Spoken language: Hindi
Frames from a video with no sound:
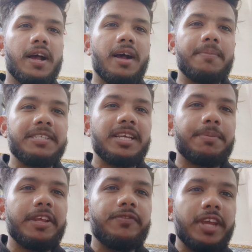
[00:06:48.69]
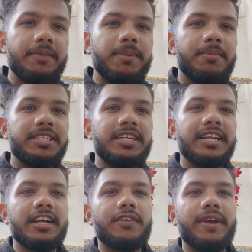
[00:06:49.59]
आप ऐसे अपनी फेक पब्लिसिटी
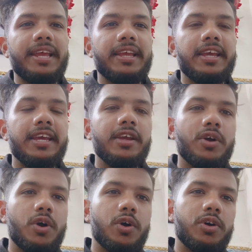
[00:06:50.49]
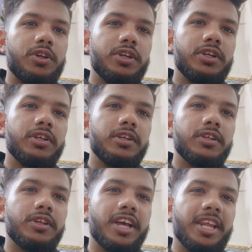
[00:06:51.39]
करवाएंगे और
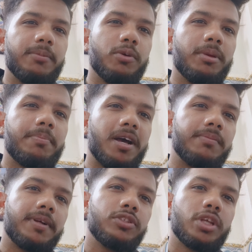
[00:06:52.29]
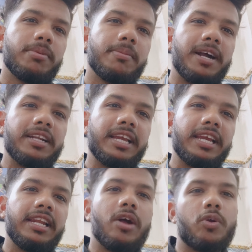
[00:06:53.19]
गरीबों में पाँच पाँच सौ रुपये बांट के
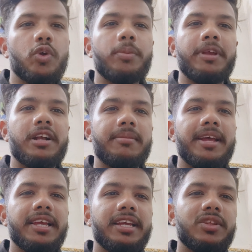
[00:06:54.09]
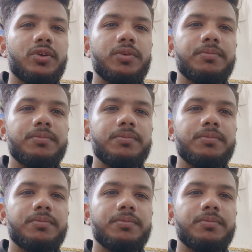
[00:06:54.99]
लाखों रुपए कमाएंगे तो